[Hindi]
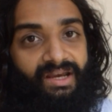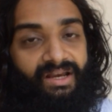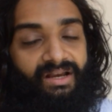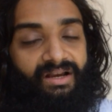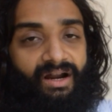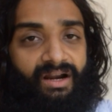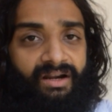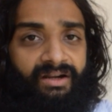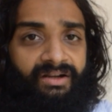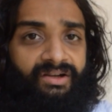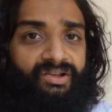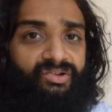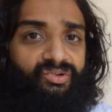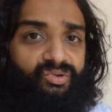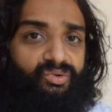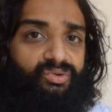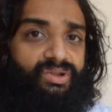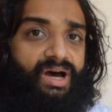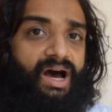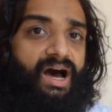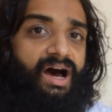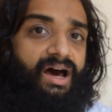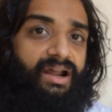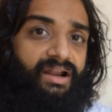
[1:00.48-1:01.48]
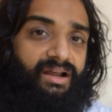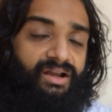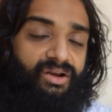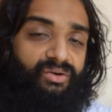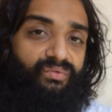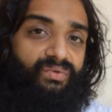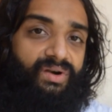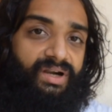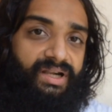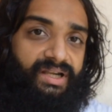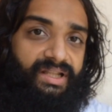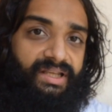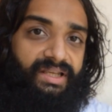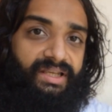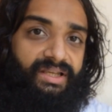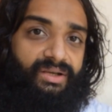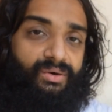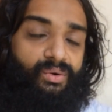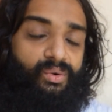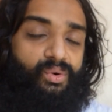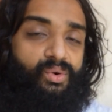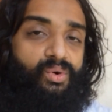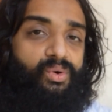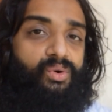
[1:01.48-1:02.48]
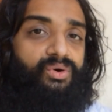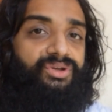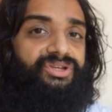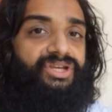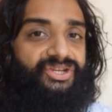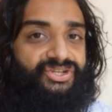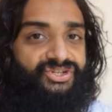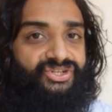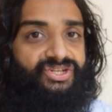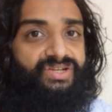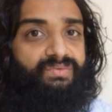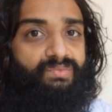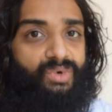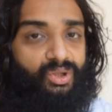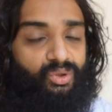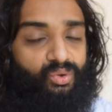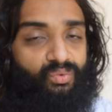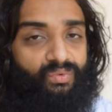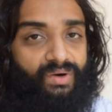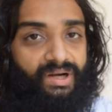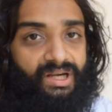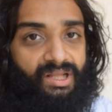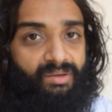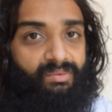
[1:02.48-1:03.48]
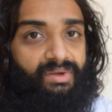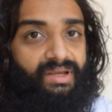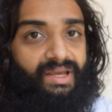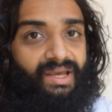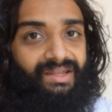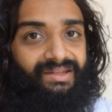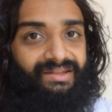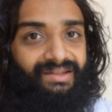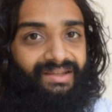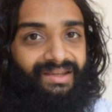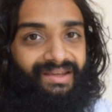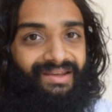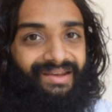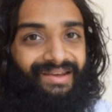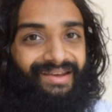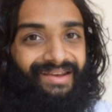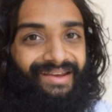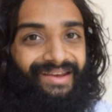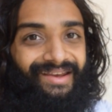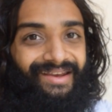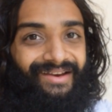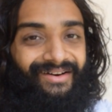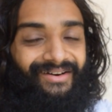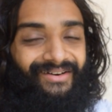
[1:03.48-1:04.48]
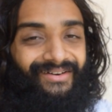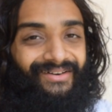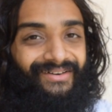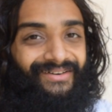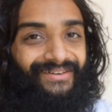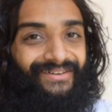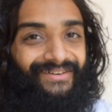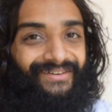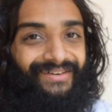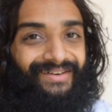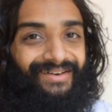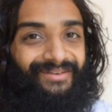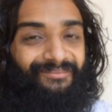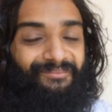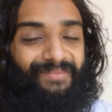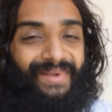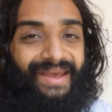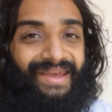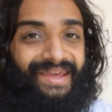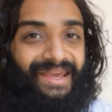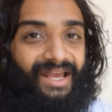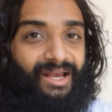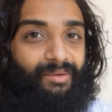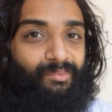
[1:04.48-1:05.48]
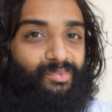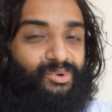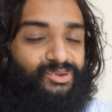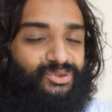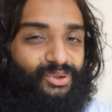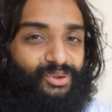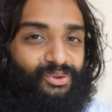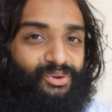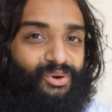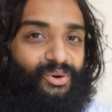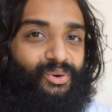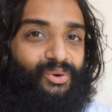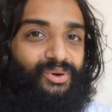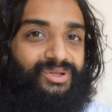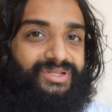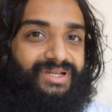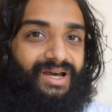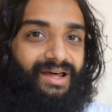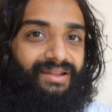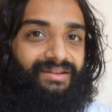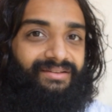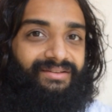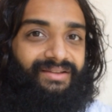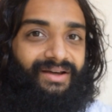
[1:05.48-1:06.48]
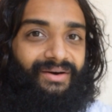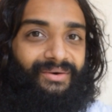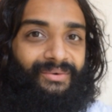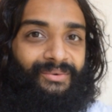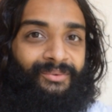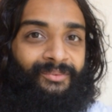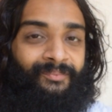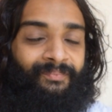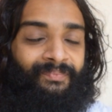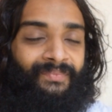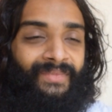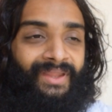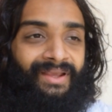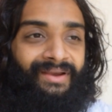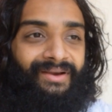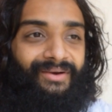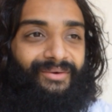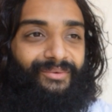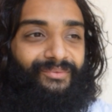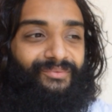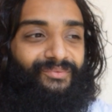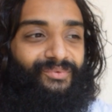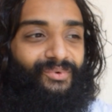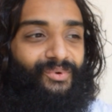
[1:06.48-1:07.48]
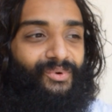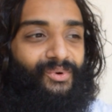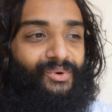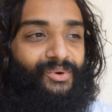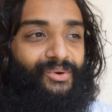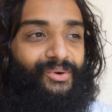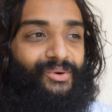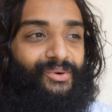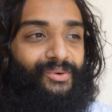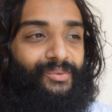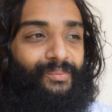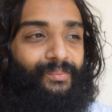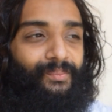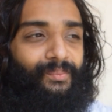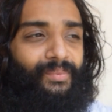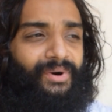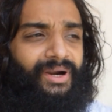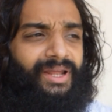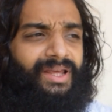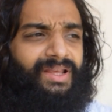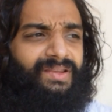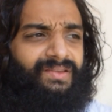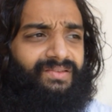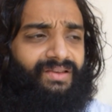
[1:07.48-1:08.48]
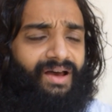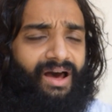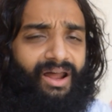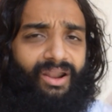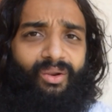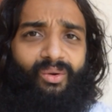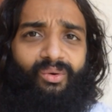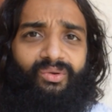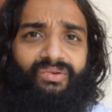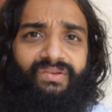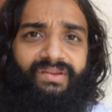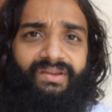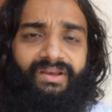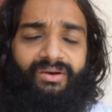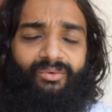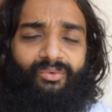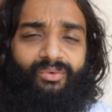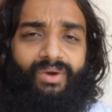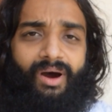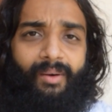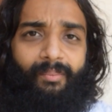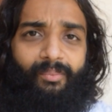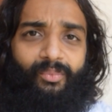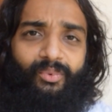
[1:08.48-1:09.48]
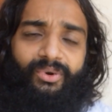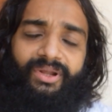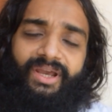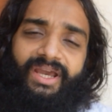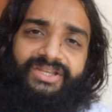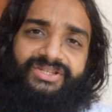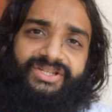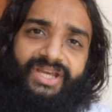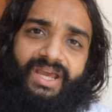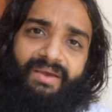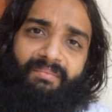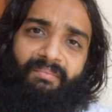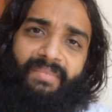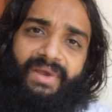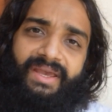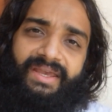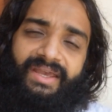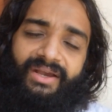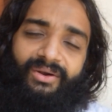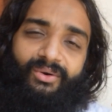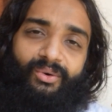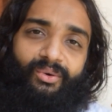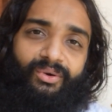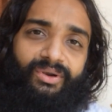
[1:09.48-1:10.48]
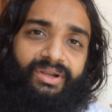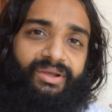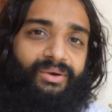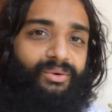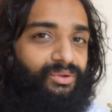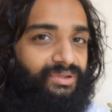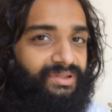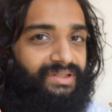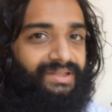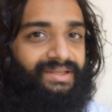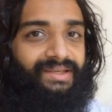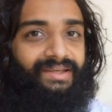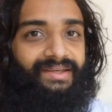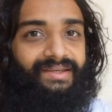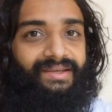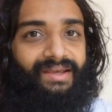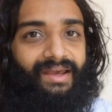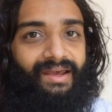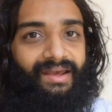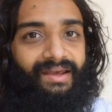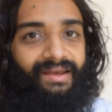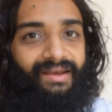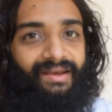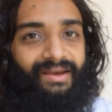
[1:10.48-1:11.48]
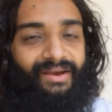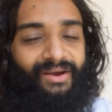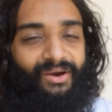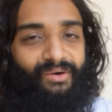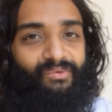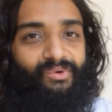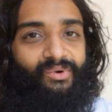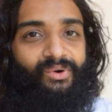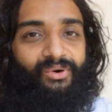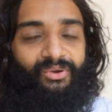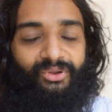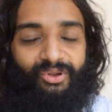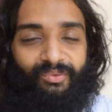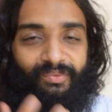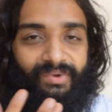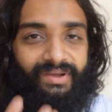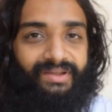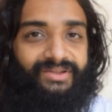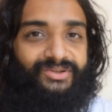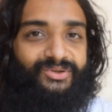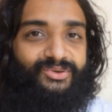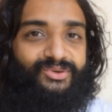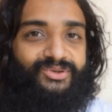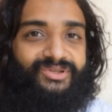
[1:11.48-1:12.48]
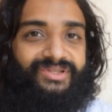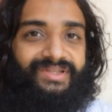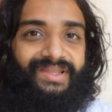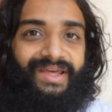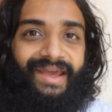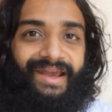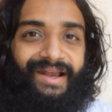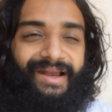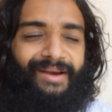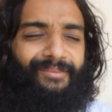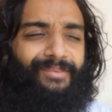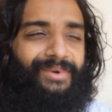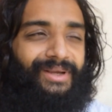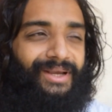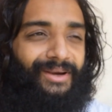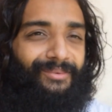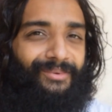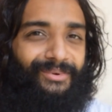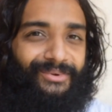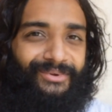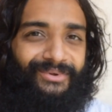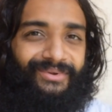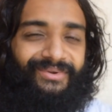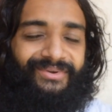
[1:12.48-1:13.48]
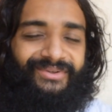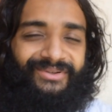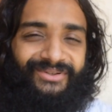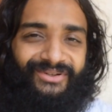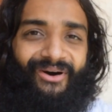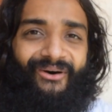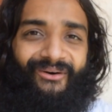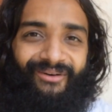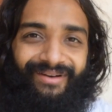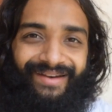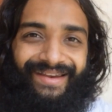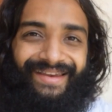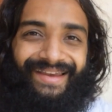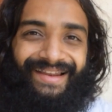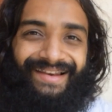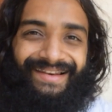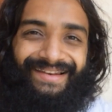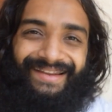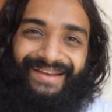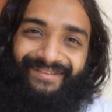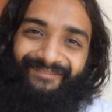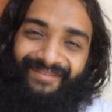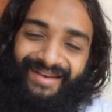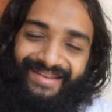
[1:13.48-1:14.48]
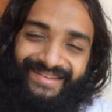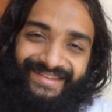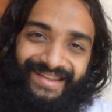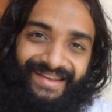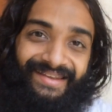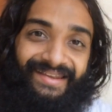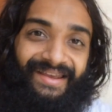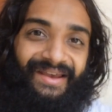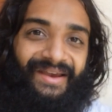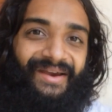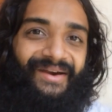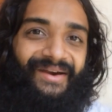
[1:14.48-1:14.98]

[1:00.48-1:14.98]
कंठ सुधारक वटी को यष्टि मधुवटी भी कहते हैं और मैं एक बुज़ुर्ग को जानता हूँ वो बड़े सालों से उन, उनके जेब में ये गोली होती ही है वो खुद भी चूसते हैं कभी कभी शौक के लिए वैसे ही